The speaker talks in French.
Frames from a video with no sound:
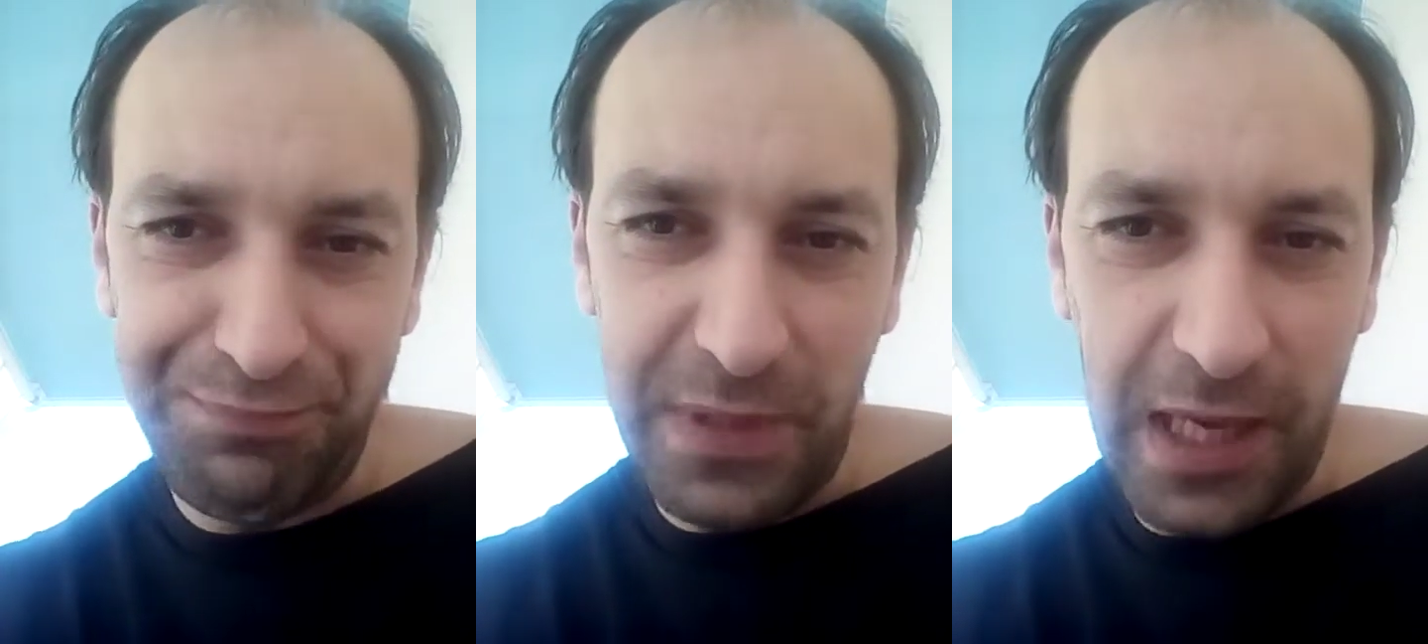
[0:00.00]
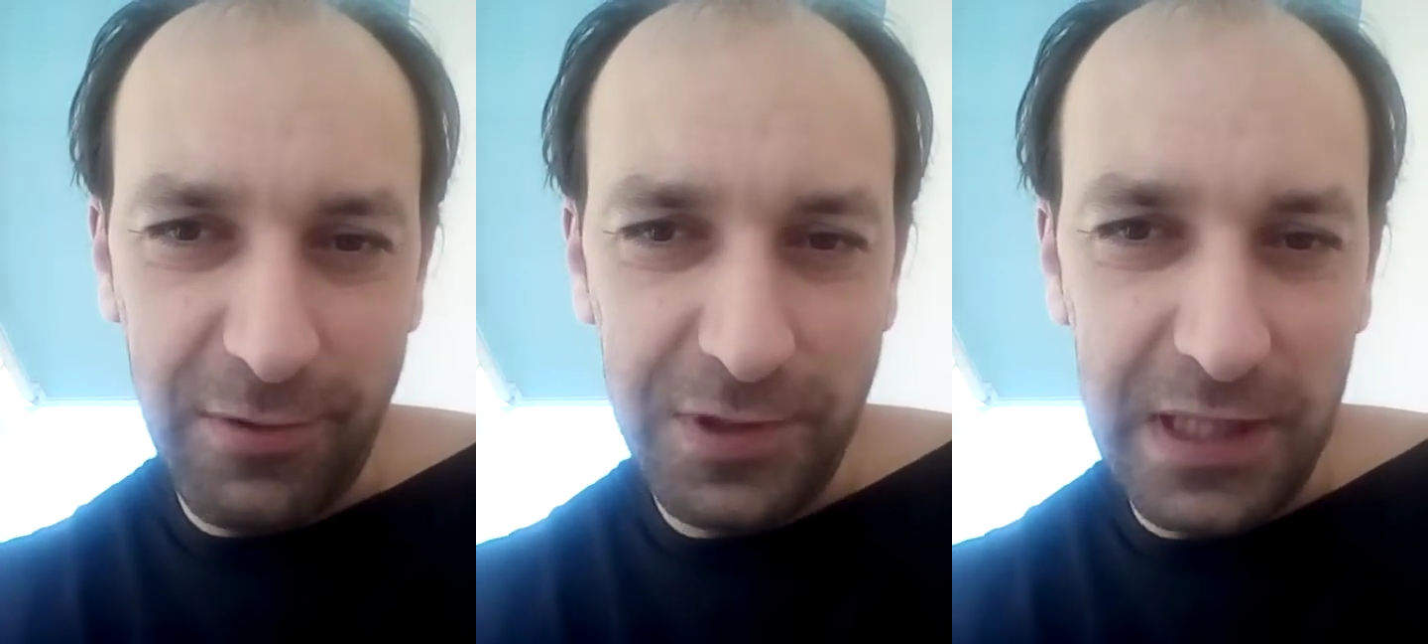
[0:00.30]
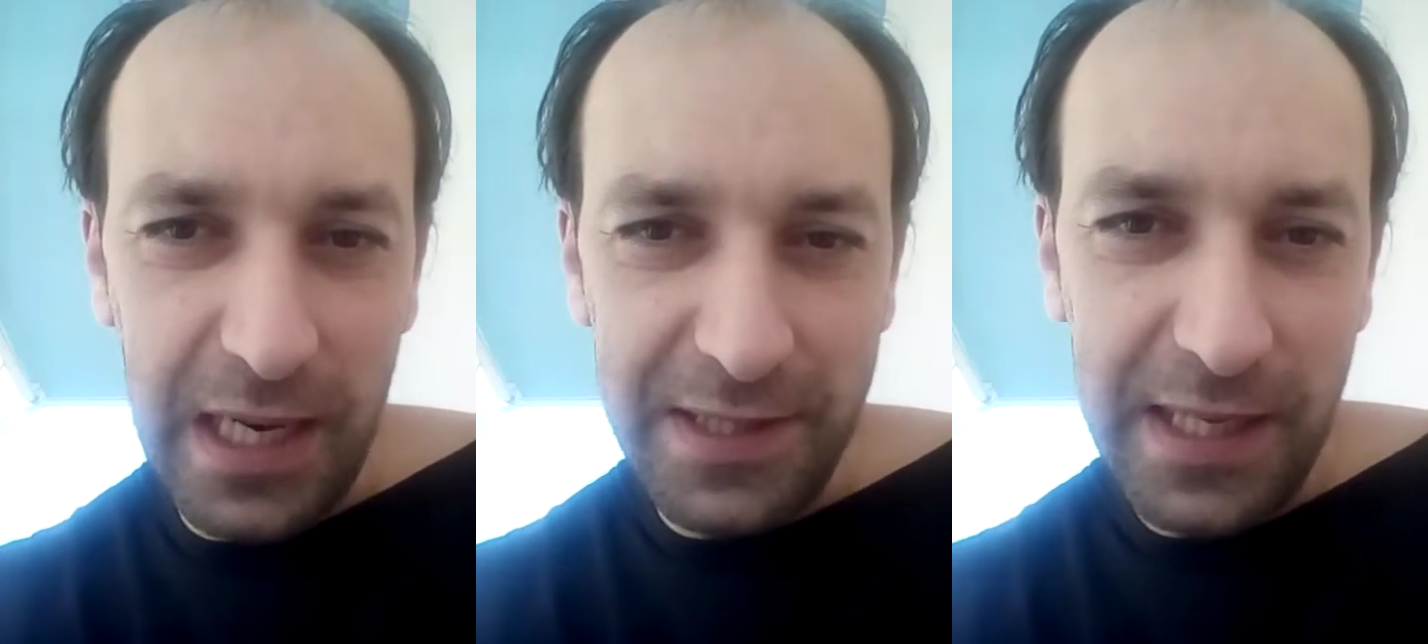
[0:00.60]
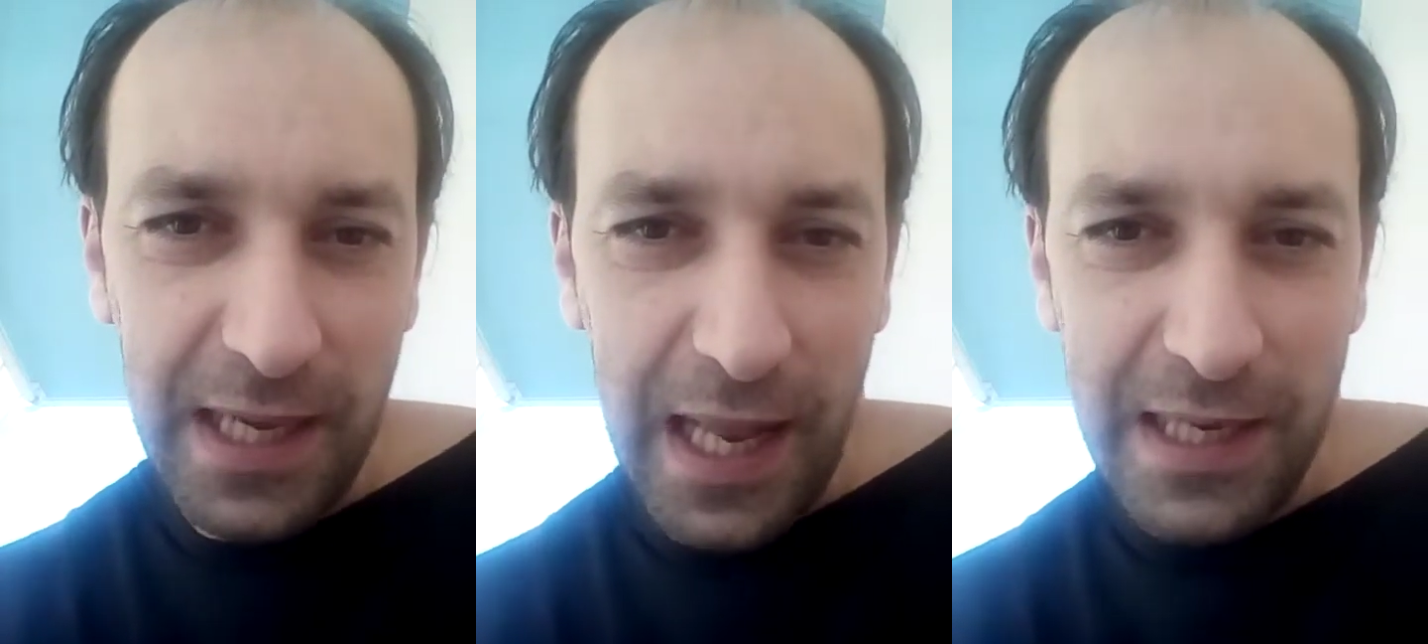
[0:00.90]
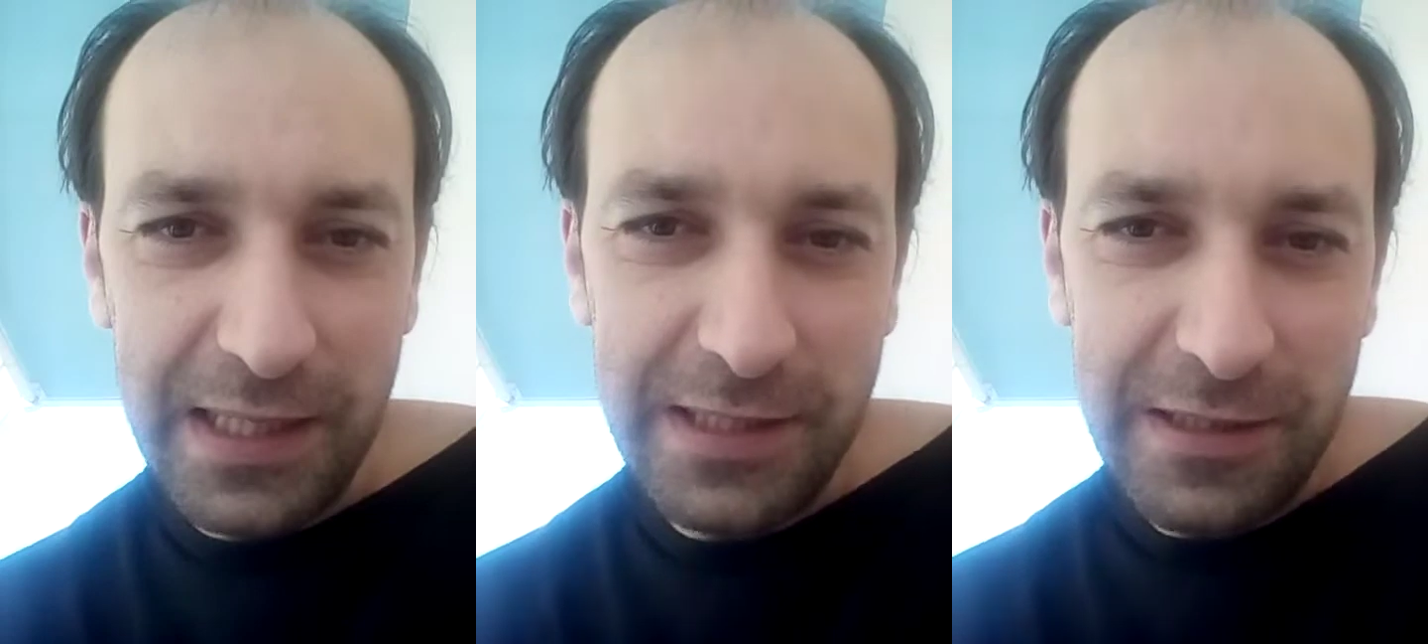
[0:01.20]
à côté de la Terre, elle
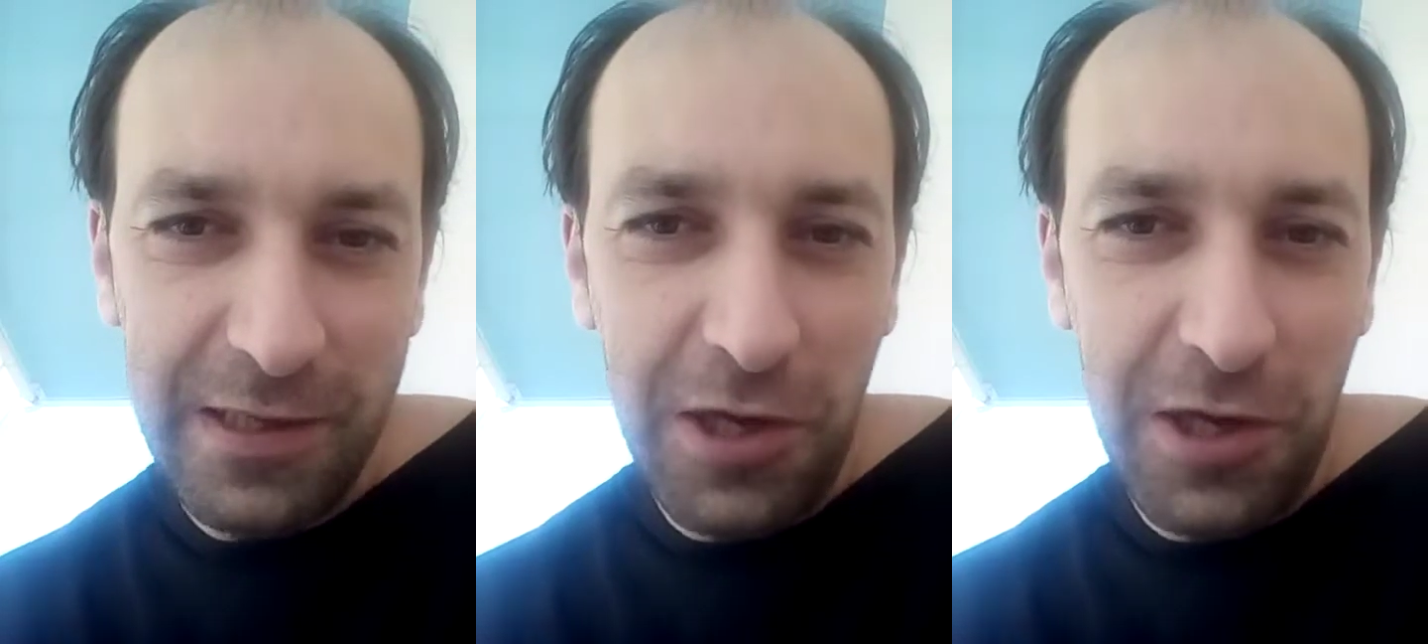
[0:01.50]
risque